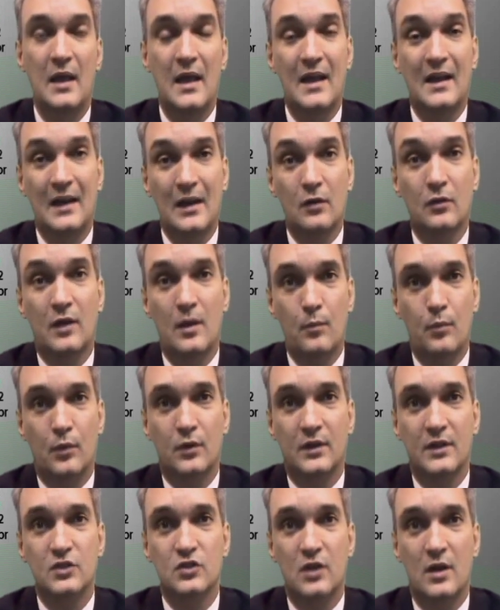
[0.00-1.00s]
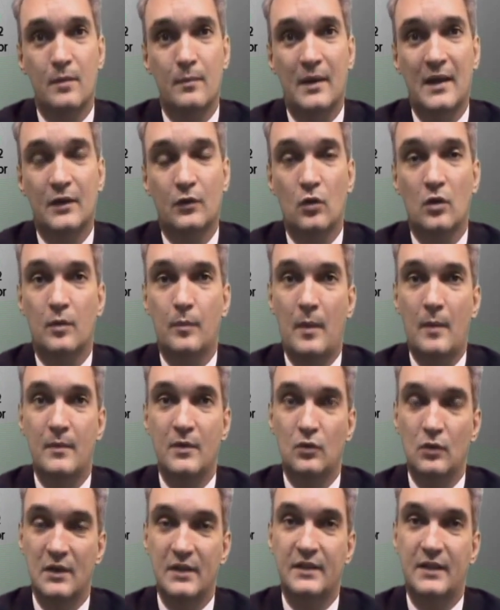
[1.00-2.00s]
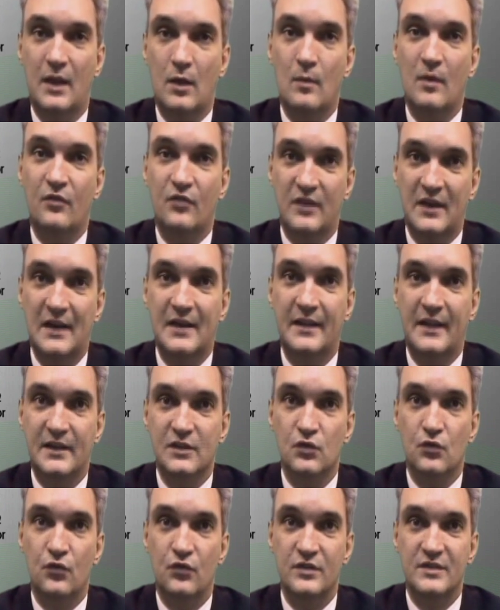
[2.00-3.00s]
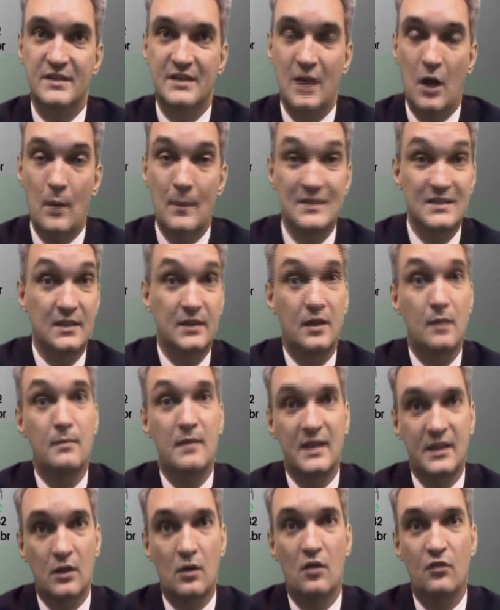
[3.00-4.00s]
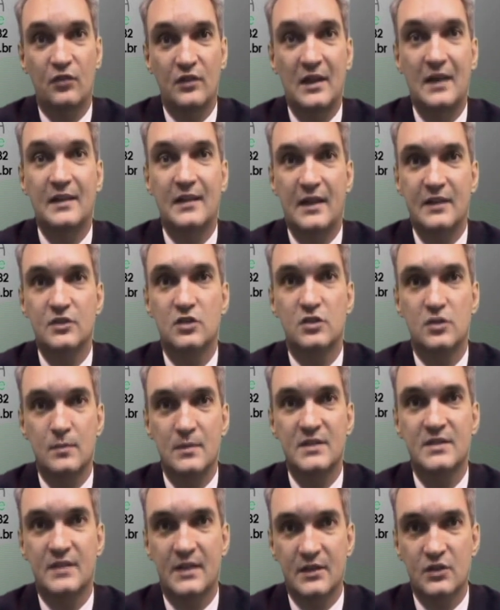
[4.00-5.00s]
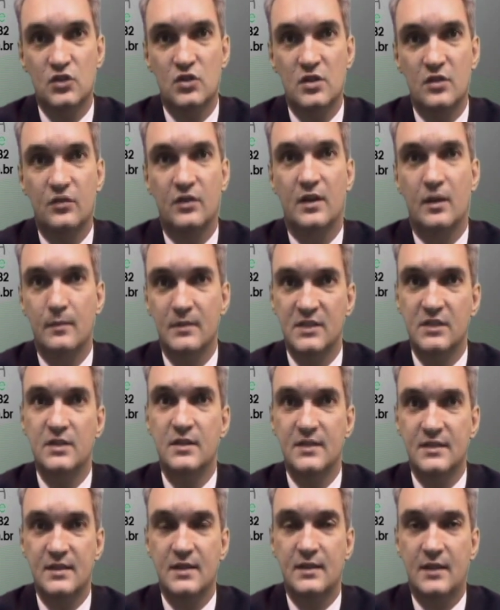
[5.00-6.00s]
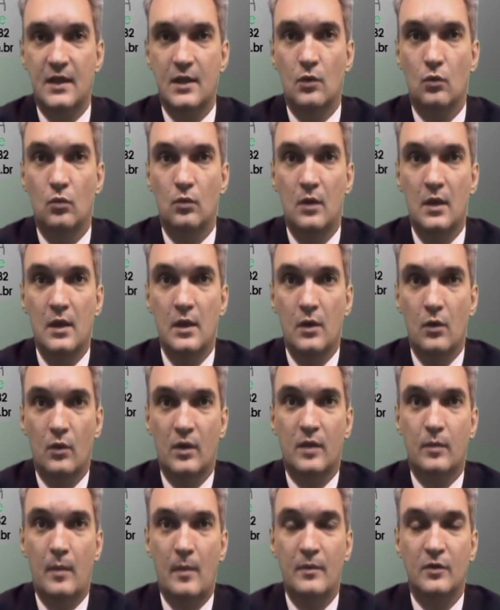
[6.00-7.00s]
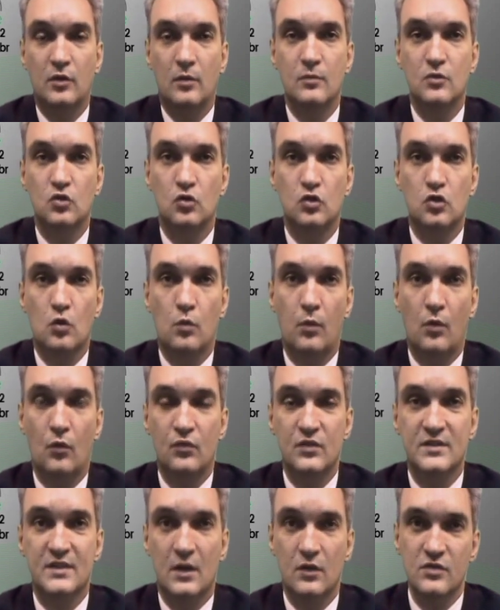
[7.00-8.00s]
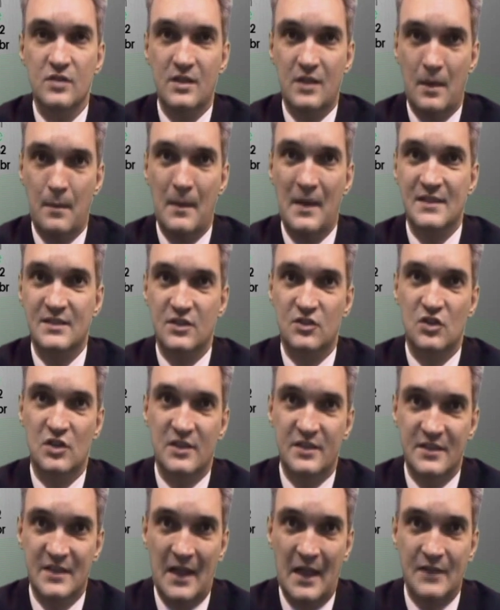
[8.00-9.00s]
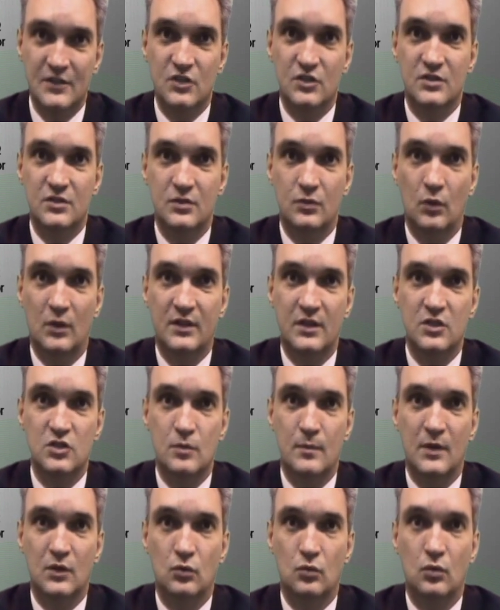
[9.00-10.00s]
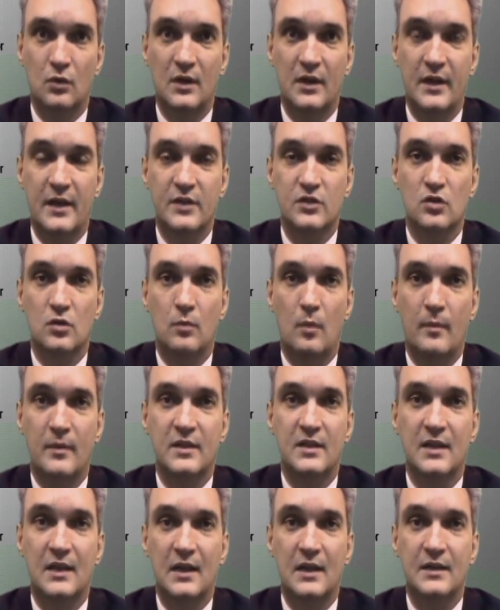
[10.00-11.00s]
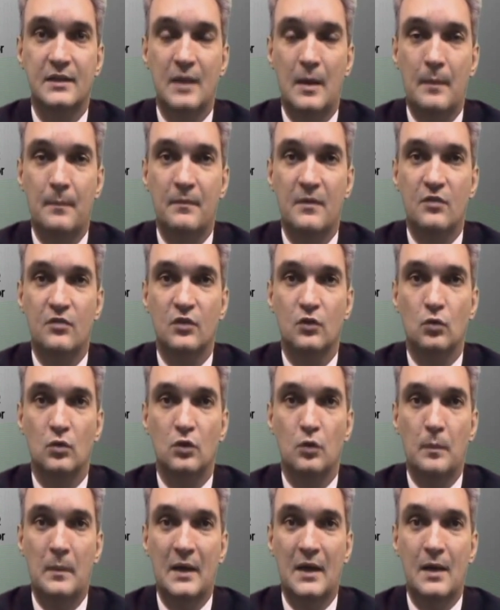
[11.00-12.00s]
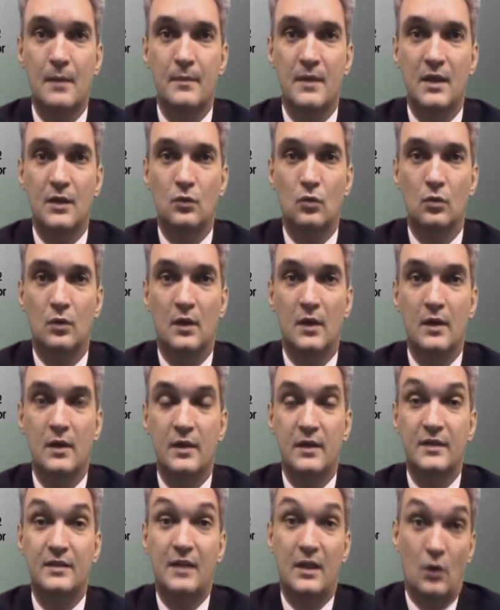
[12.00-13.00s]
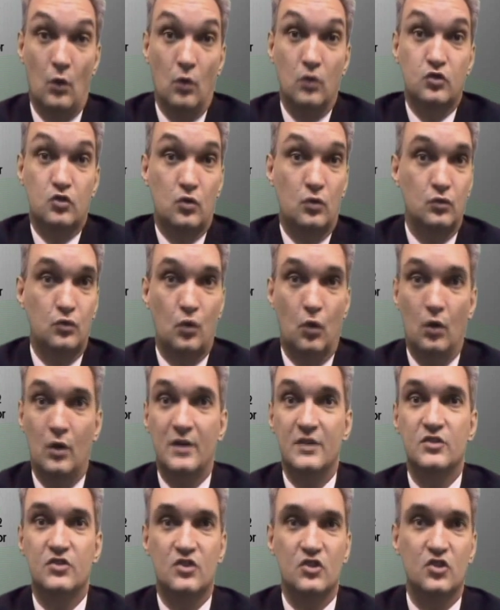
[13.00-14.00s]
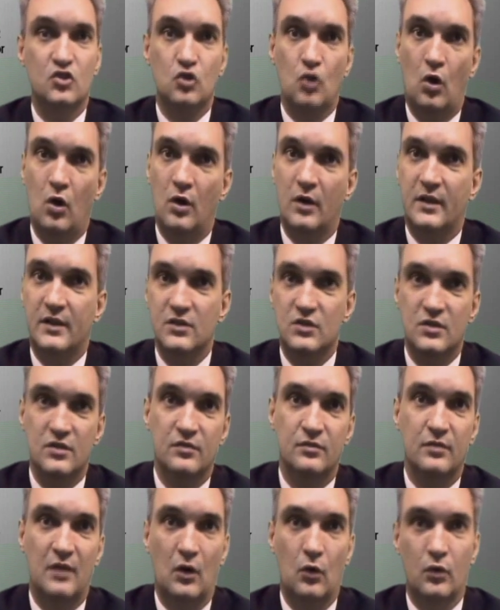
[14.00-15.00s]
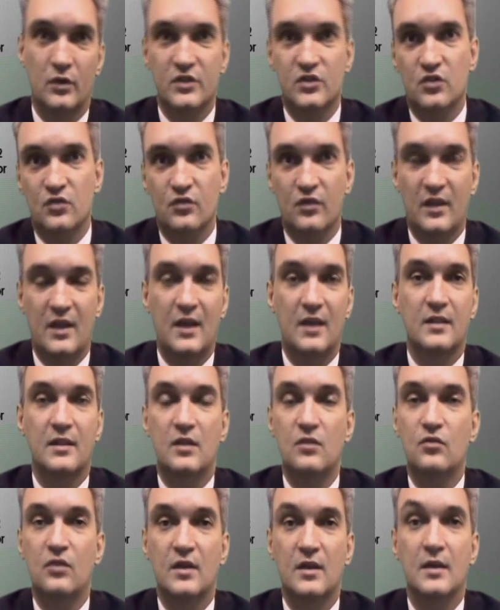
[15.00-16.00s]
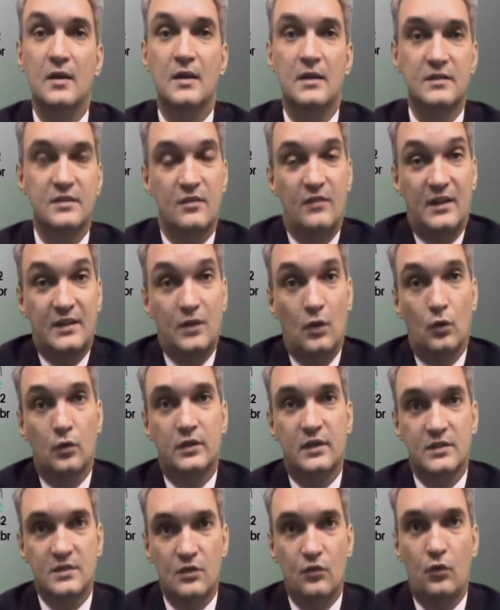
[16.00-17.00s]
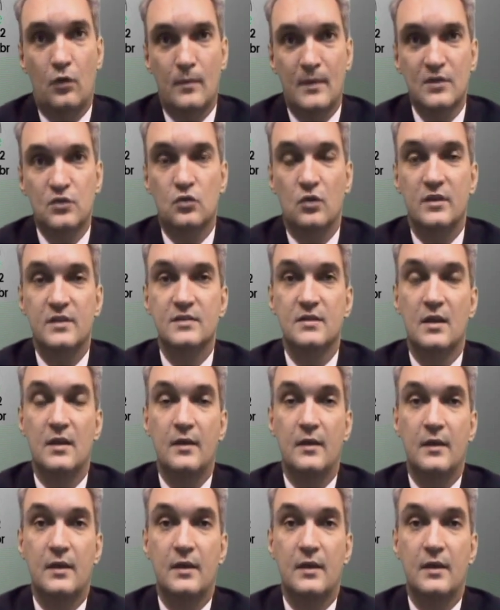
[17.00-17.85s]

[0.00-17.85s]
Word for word: É claro que é importante lembrar que o equipamento ele tem uma finalidade fiscal, mas ele também tem uma finalidade administrativa. Na medida em que você tem um, um equipamento emissor de cupom fiscal, você tem mais agilidade no atendimento do cliente no momento em que ele está efetuando o pagamento e tem outros controles de estoque, de valores de venda, enfim, você vai ter outras informações.